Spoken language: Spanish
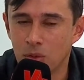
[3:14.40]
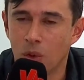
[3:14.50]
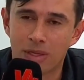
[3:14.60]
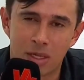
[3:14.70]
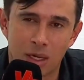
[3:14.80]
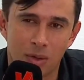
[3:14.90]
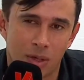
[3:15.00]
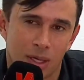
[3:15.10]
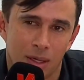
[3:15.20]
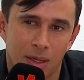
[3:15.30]
no es algo
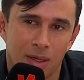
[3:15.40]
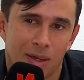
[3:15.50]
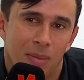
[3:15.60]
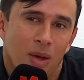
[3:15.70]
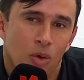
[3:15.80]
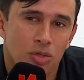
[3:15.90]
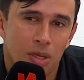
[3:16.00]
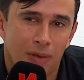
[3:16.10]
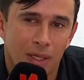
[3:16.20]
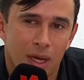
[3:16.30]
que, que me
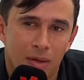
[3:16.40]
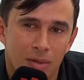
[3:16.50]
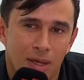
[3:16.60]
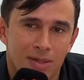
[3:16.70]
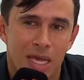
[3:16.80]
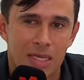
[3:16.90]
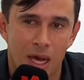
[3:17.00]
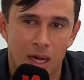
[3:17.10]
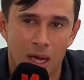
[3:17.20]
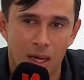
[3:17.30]
guste, ¿verdad? O sea,
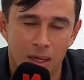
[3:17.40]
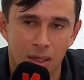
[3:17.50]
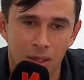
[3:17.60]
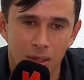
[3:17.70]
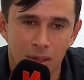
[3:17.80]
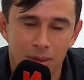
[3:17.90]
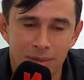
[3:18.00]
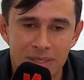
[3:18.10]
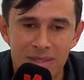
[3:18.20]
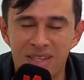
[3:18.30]
señalar
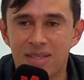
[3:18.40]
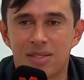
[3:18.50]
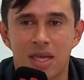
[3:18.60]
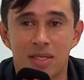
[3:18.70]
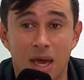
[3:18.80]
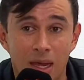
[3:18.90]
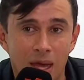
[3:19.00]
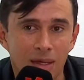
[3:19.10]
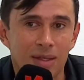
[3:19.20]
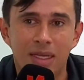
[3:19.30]
ni,
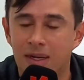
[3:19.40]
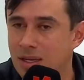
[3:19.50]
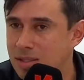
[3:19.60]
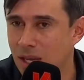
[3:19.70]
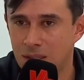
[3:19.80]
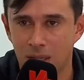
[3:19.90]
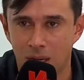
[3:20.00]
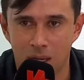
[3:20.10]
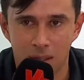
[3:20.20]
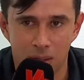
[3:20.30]
señalar ni
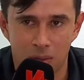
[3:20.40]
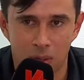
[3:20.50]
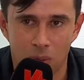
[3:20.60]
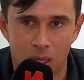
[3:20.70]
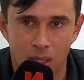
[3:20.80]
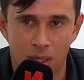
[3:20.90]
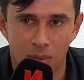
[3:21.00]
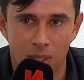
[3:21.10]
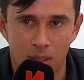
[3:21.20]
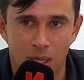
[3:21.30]
resaltar la
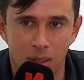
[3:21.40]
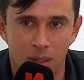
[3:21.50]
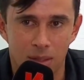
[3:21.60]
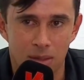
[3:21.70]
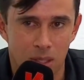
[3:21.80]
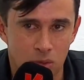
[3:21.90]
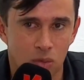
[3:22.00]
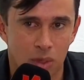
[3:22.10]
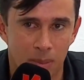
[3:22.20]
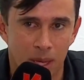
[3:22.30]
individualidad, ¿verdad? Es, es
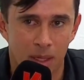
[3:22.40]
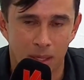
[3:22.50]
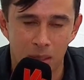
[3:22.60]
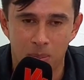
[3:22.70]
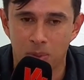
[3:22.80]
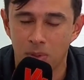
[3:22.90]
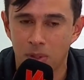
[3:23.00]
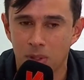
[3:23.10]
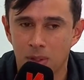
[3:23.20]
un tema de equipo,